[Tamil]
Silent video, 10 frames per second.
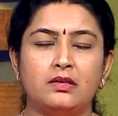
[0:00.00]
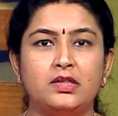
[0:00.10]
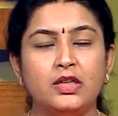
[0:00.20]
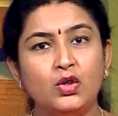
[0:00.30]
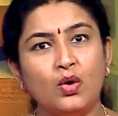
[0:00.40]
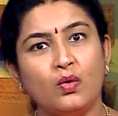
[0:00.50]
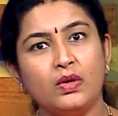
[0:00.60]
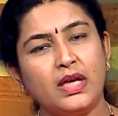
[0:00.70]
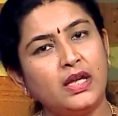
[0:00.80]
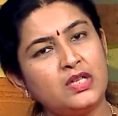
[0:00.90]
சிந்து
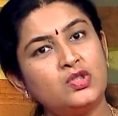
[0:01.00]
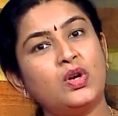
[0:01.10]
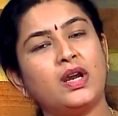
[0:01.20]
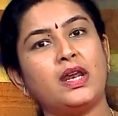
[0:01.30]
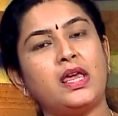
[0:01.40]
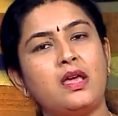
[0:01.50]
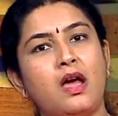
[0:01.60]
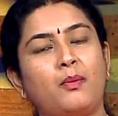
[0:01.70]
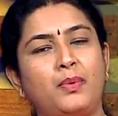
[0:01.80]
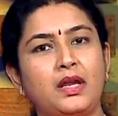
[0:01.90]
என்ன சொல்கிற நீ
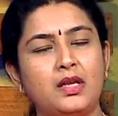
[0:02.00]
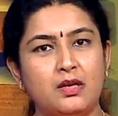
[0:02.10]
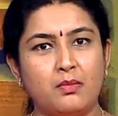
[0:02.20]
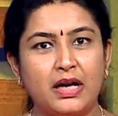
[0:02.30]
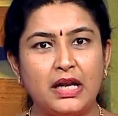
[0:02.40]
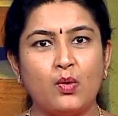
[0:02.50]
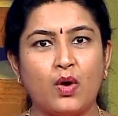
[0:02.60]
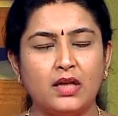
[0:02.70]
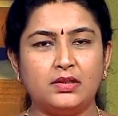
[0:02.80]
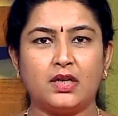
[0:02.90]
அப்படின்னு மடியில்
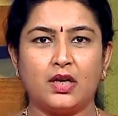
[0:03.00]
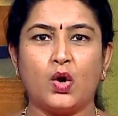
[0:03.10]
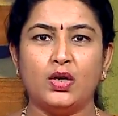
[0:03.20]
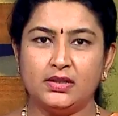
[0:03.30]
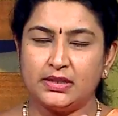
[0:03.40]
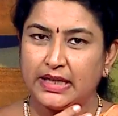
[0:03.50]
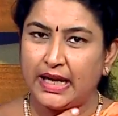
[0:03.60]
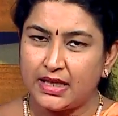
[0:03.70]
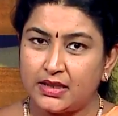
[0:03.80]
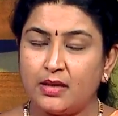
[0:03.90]
உட்காந்துருக்கிற குழந்தை
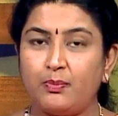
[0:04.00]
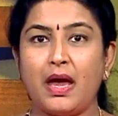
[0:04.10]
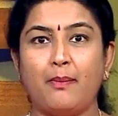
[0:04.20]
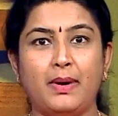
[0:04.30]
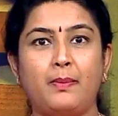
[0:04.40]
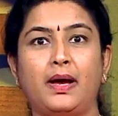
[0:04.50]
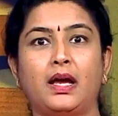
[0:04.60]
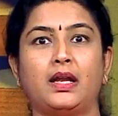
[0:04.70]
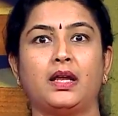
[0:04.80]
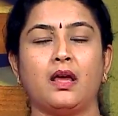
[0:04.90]
தலையை திருப்பி அப்பா
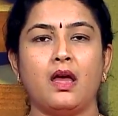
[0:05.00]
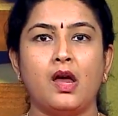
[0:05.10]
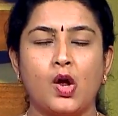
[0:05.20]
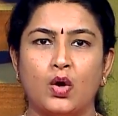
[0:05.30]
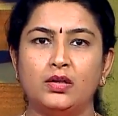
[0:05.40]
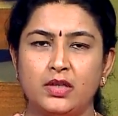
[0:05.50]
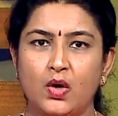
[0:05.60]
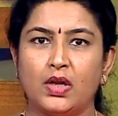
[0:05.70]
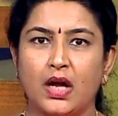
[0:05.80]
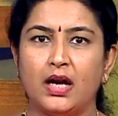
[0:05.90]
பார்க்குறார்
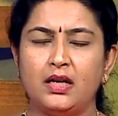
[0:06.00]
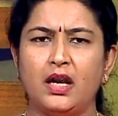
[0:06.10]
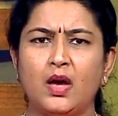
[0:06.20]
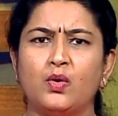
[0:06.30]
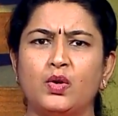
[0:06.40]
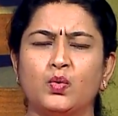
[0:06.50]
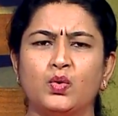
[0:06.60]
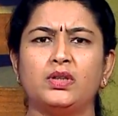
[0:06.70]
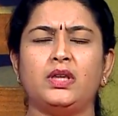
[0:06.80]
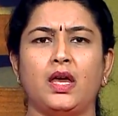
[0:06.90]
குழந்தையோட கண்ணில் ஒரு
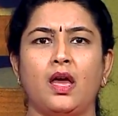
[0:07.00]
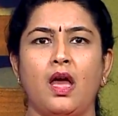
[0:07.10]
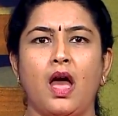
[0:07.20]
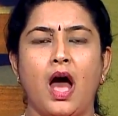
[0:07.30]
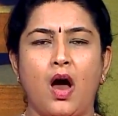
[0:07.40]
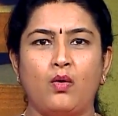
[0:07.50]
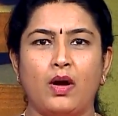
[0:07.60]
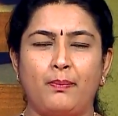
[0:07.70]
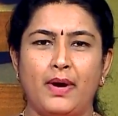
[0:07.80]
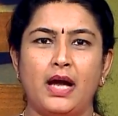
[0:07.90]
உறுதி அவங்க
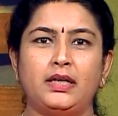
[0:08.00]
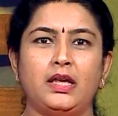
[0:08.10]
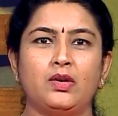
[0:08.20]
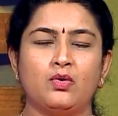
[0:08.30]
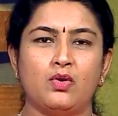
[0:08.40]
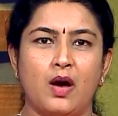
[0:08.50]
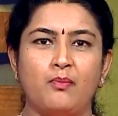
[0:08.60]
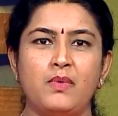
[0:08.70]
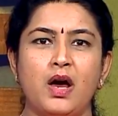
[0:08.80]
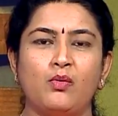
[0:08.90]
பாட்டியும்
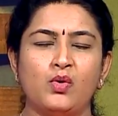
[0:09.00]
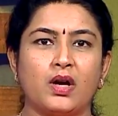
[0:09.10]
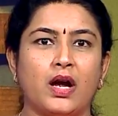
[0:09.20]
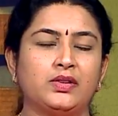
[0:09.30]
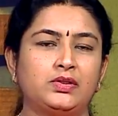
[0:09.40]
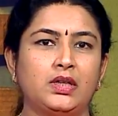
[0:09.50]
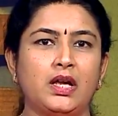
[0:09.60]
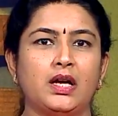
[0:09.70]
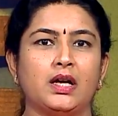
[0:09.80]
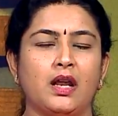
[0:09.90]
அம்மாவும்
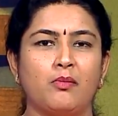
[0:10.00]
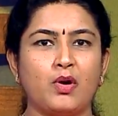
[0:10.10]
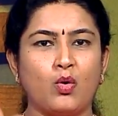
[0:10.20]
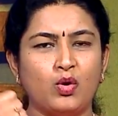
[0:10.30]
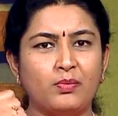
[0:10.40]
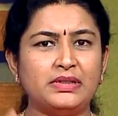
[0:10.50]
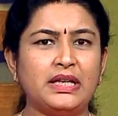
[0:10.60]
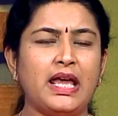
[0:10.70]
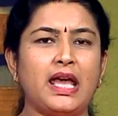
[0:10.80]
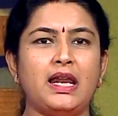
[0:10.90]
கத்துறாங்க நம்ம
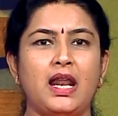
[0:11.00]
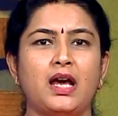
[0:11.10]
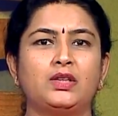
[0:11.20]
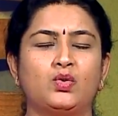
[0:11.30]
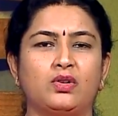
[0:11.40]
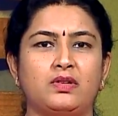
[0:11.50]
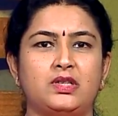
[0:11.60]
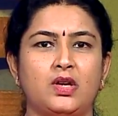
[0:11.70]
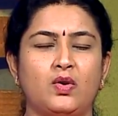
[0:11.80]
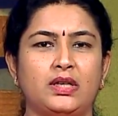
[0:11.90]
குடும்பத்திலேயே இல்லாத ஒரு
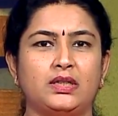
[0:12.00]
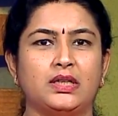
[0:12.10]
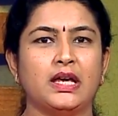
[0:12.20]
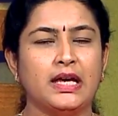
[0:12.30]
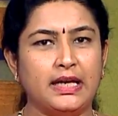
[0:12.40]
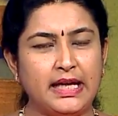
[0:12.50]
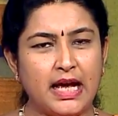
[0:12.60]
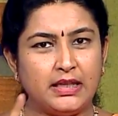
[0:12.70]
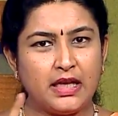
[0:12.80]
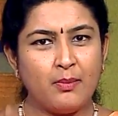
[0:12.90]
விஷயம் இது நீ
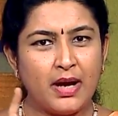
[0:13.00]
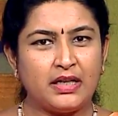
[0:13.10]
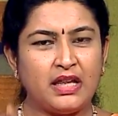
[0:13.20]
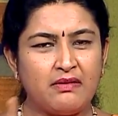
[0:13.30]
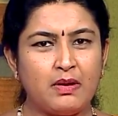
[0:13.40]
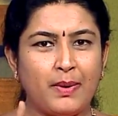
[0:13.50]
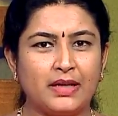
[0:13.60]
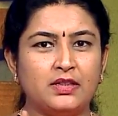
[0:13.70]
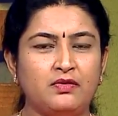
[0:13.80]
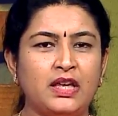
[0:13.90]
அதிகமாக டிவி
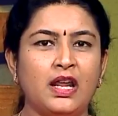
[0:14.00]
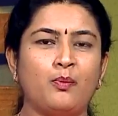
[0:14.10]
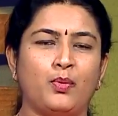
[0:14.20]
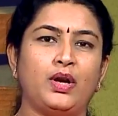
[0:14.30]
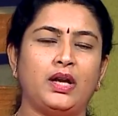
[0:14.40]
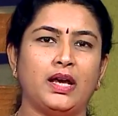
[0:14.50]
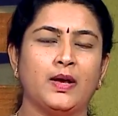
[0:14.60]
பார்த்து வீணா போயிட்ட